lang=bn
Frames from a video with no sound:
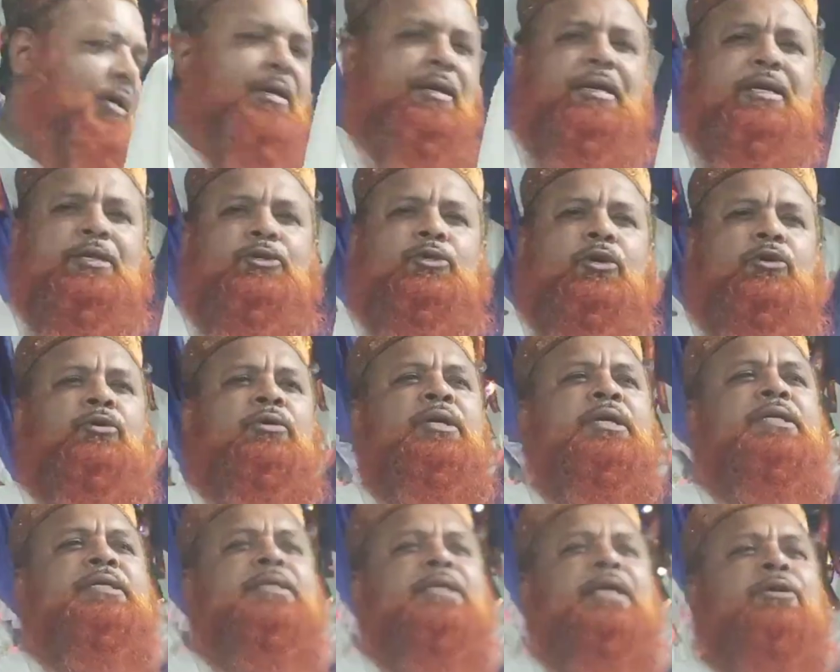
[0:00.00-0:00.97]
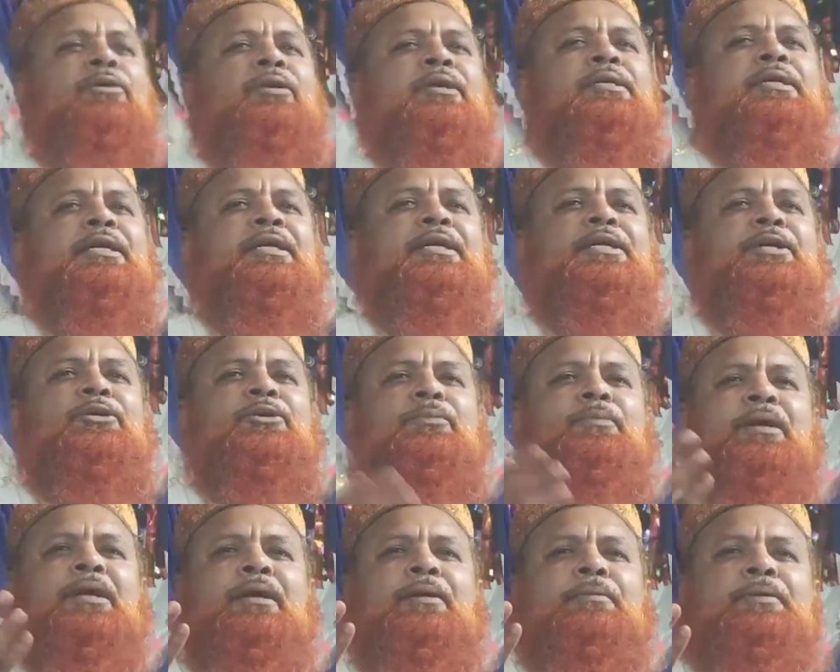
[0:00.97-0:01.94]
আল্লাহ যখন ইচ্ছা করেছেন কিছু
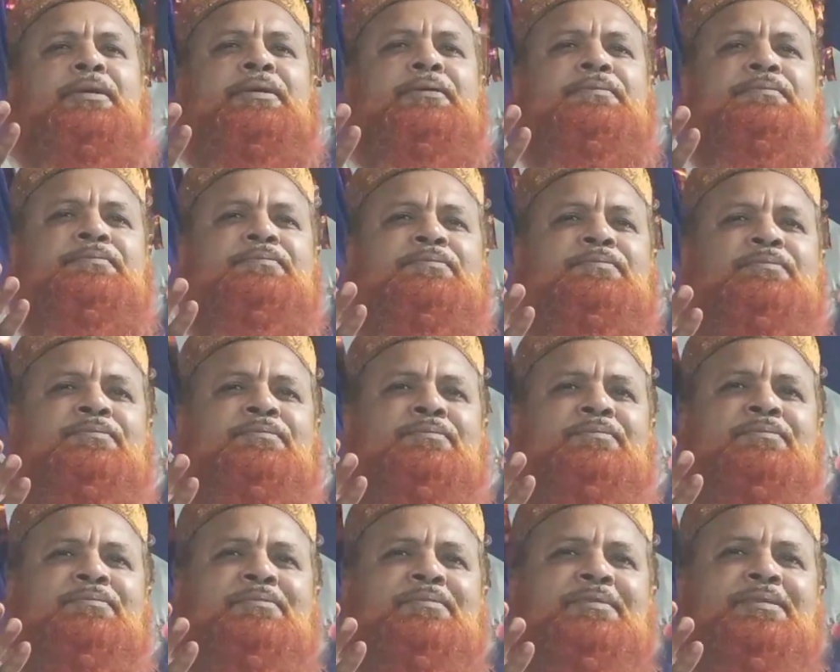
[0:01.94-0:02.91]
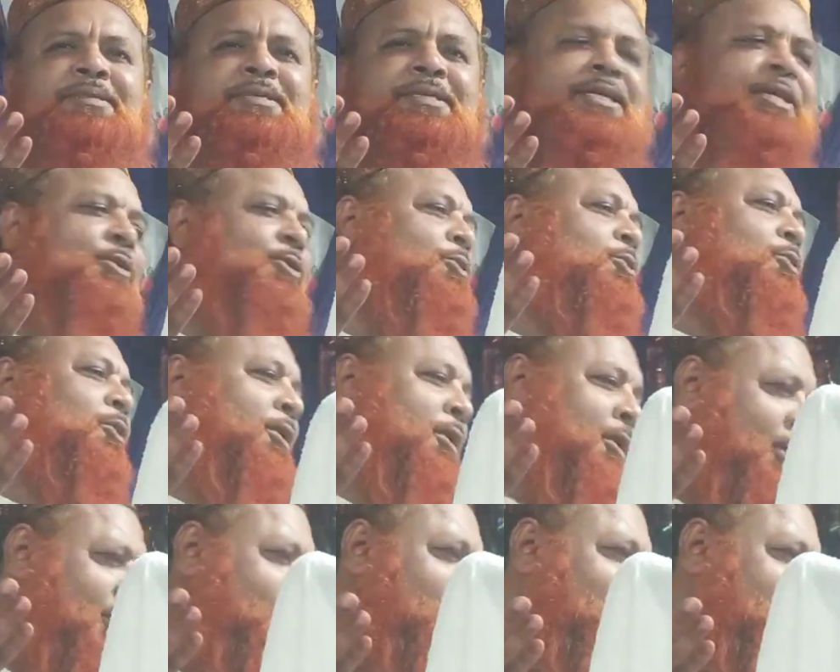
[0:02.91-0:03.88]
বানাবেন কিছু
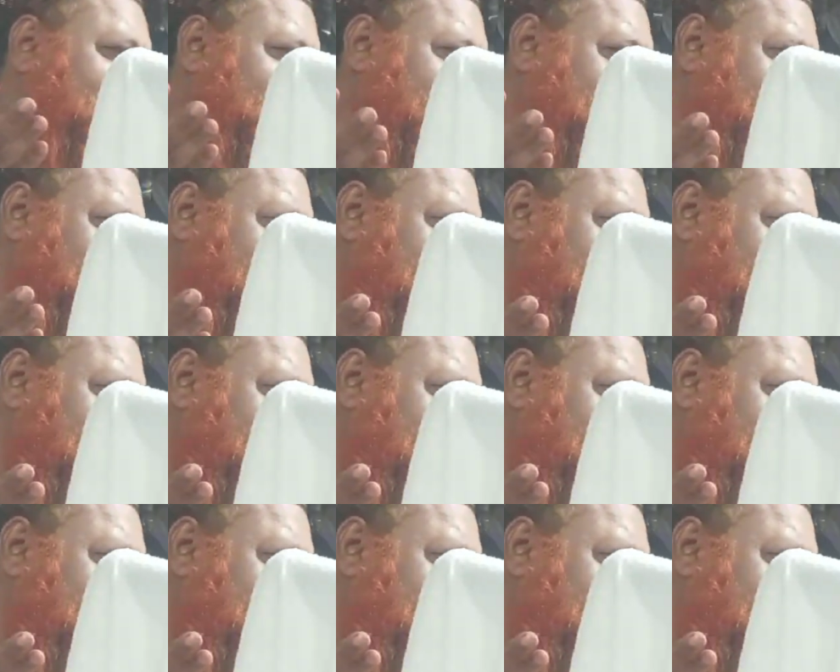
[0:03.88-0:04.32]
তৈরি করবেন